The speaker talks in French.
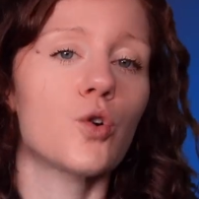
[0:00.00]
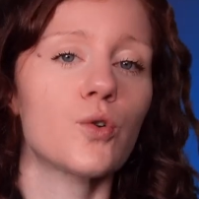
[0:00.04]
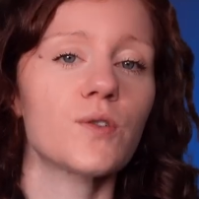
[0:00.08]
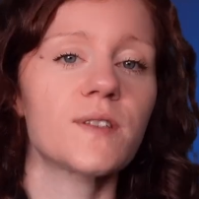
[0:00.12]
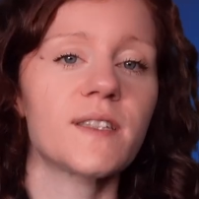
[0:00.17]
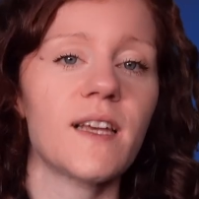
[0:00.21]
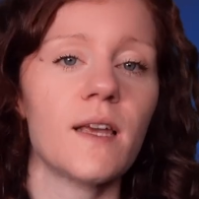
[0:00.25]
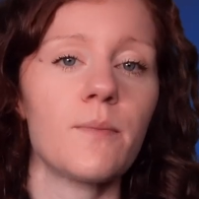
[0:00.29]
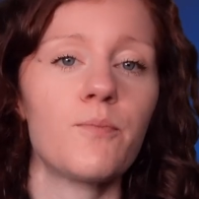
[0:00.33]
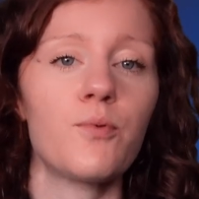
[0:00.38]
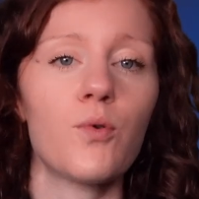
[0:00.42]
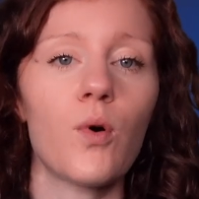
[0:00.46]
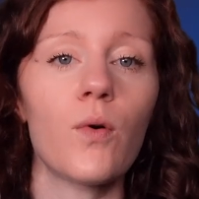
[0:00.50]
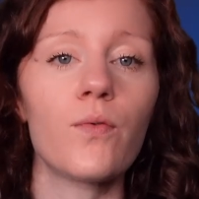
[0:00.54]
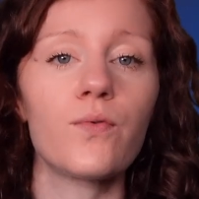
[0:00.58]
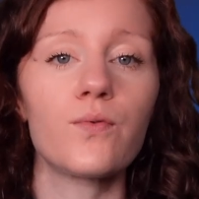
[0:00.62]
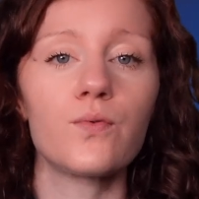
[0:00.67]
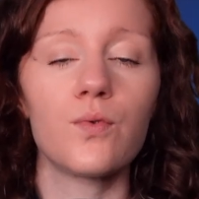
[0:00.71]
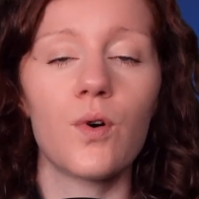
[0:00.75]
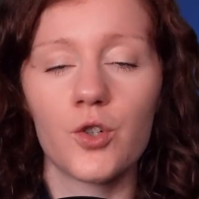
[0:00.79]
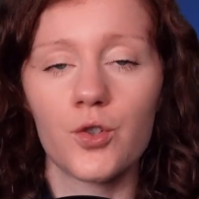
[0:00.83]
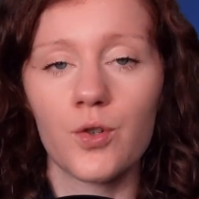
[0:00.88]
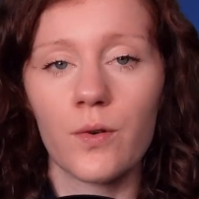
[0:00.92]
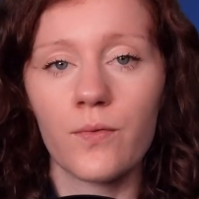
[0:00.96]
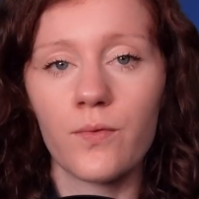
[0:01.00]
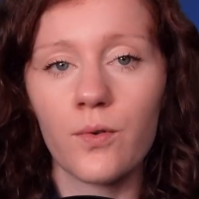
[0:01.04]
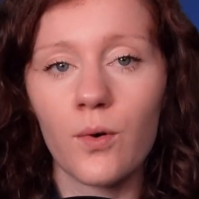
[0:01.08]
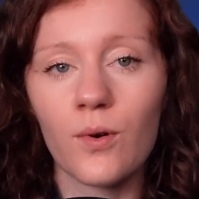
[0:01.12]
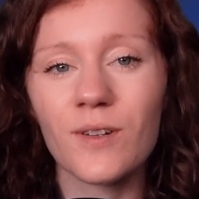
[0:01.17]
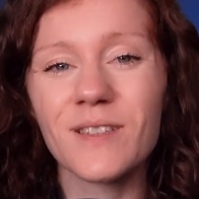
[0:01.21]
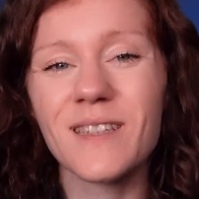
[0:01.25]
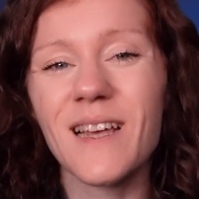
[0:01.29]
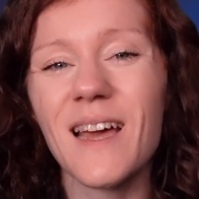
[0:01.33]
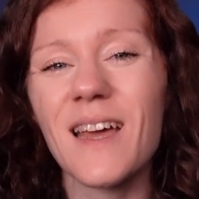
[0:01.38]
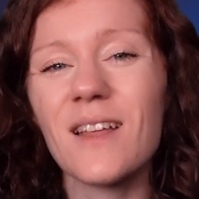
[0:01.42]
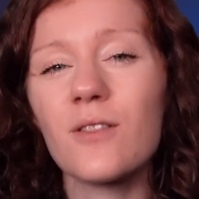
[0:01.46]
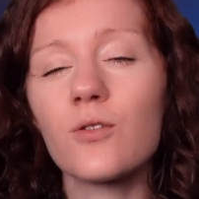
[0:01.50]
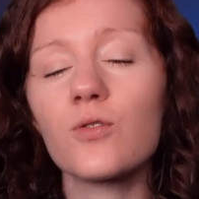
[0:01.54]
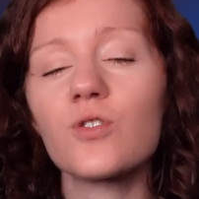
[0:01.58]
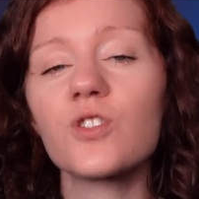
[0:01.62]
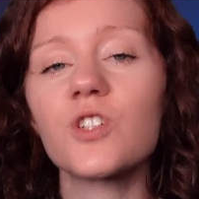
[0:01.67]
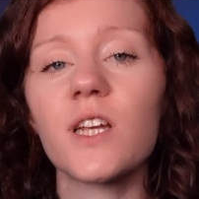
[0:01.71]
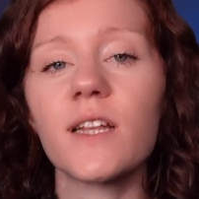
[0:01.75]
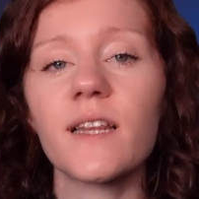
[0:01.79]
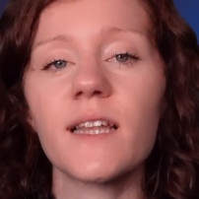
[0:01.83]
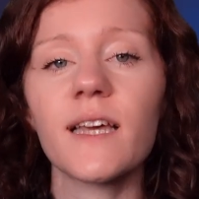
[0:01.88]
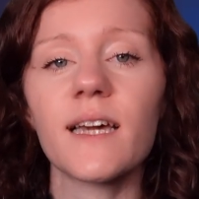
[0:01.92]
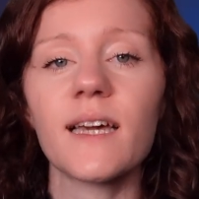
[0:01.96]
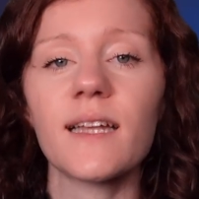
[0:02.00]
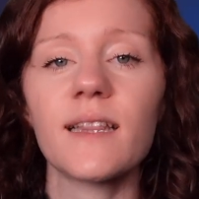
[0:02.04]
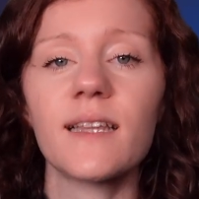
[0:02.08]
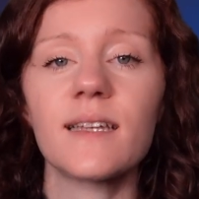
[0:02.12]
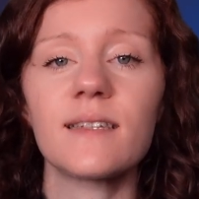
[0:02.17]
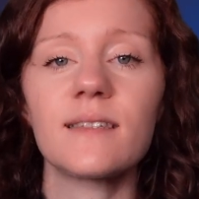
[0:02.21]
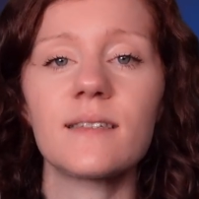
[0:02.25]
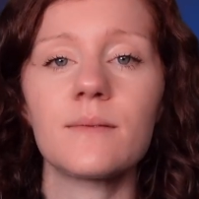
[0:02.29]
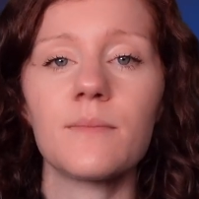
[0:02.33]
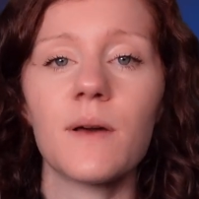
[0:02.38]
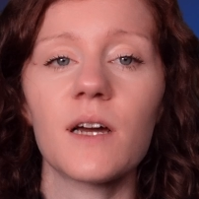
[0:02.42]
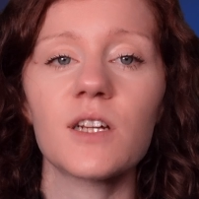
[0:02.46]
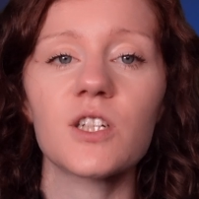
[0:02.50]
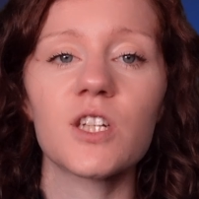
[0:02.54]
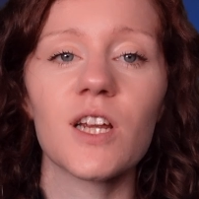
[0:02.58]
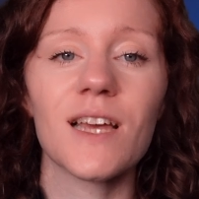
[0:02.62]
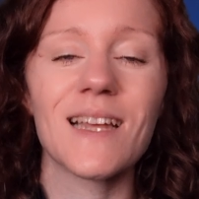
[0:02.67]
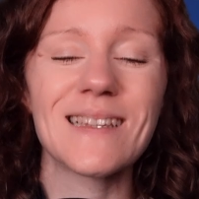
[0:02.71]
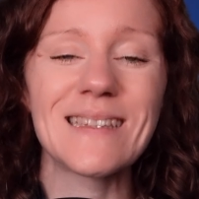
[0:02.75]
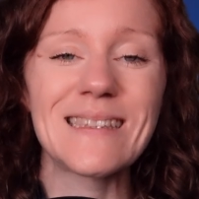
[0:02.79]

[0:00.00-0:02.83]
Conseil pour vous, je vous conseille de générer des images